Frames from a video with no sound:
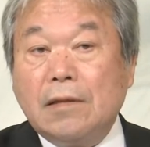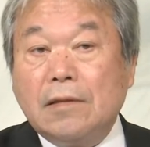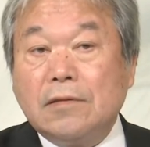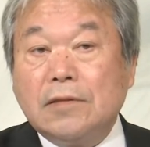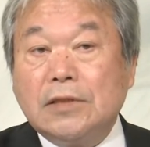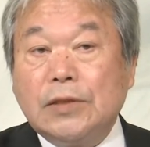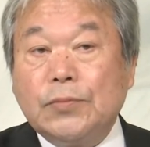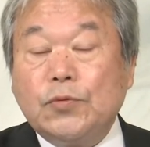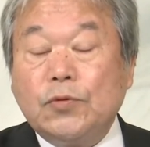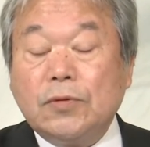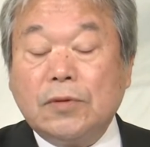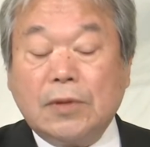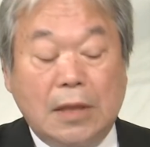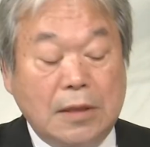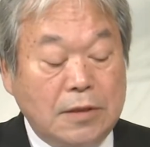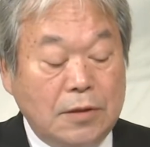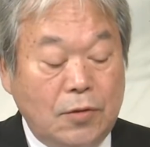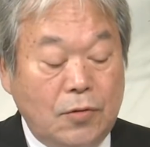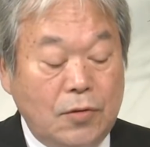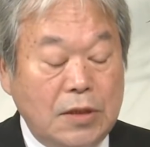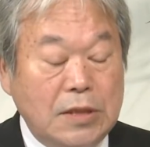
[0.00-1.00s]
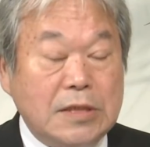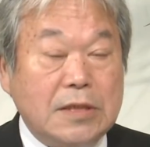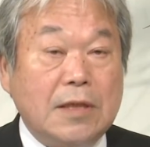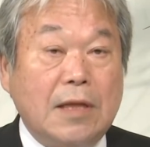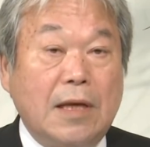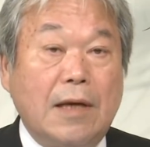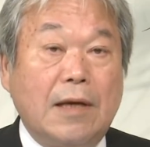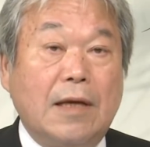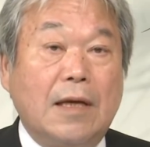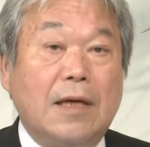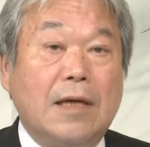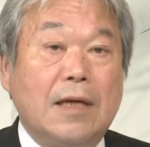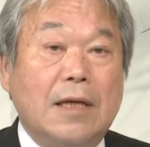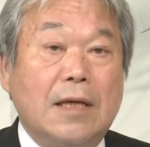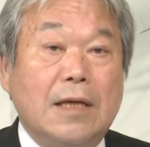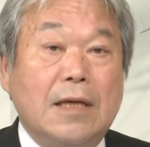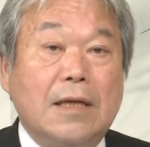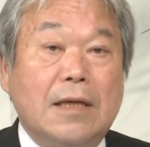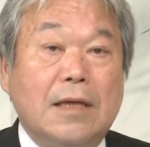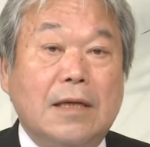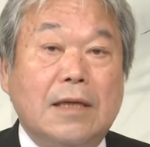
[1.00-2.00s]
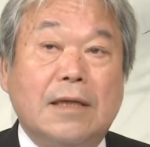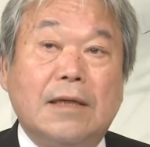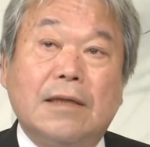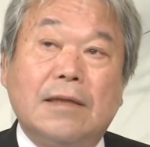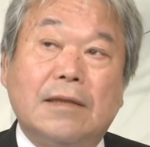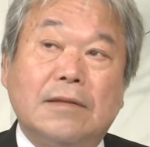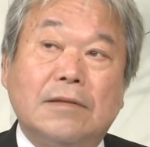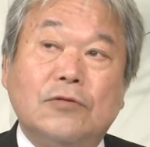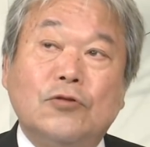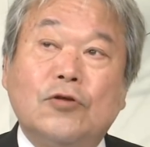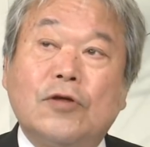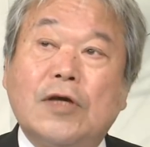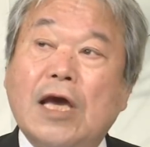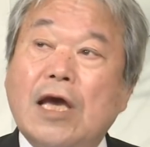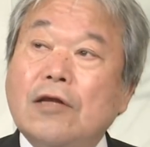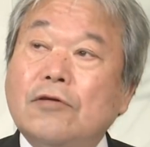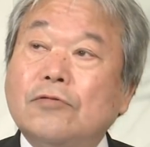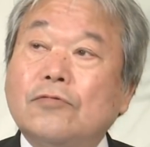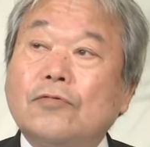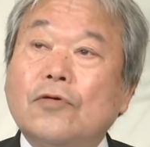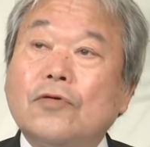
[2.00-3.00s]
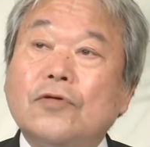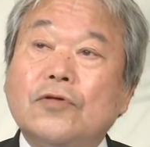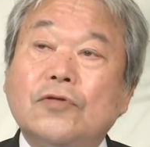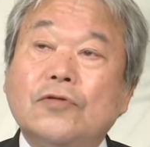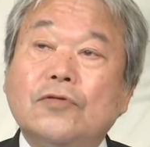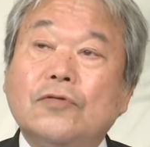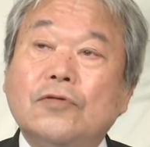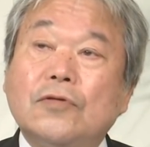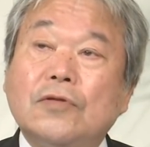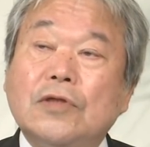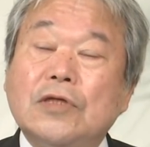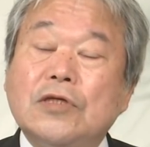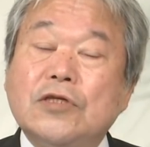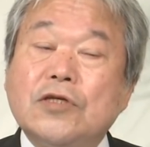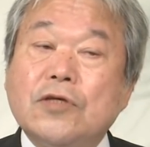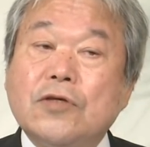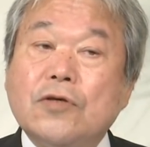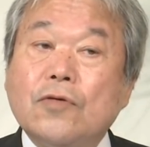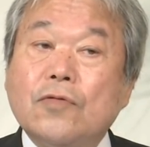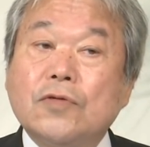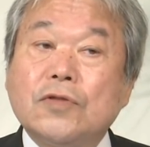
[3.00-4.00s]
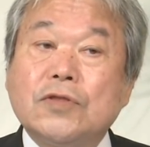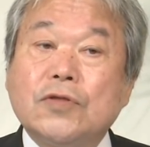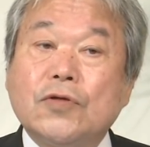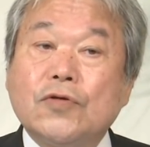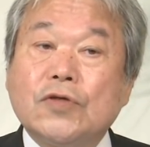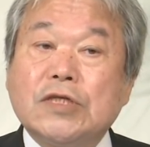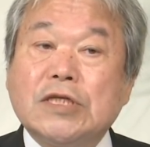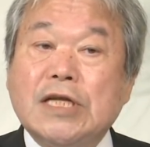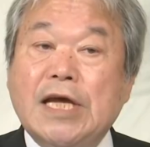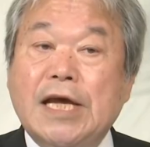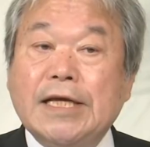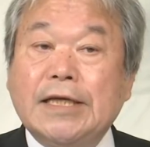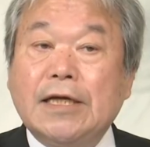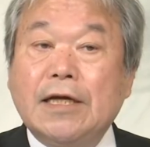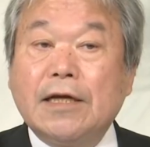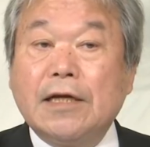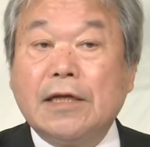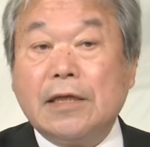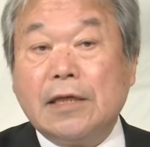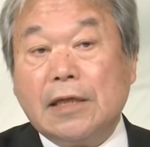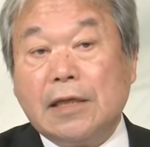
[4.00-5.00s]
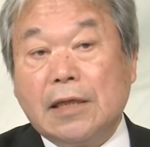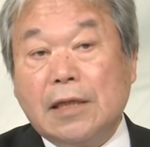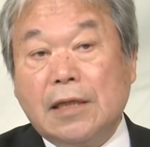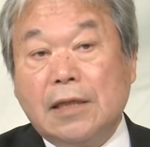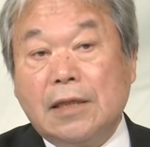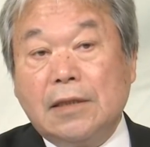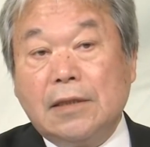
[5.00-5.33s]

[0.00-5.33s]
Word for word: 自分たちの意思で、えー、抜けるという意思表示をしない限り